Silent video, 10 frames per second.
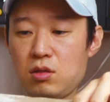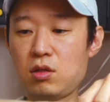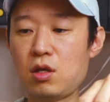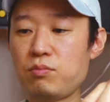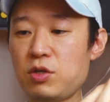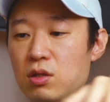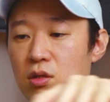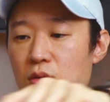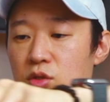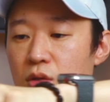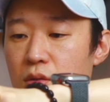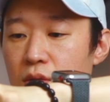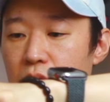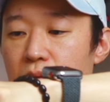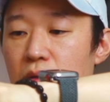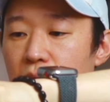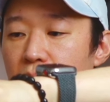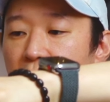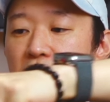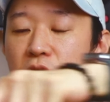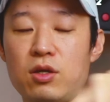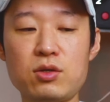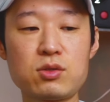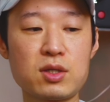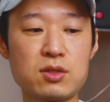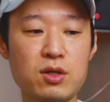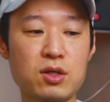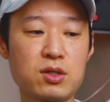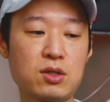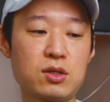테이핑이 엄청 많이 되어서 왔어요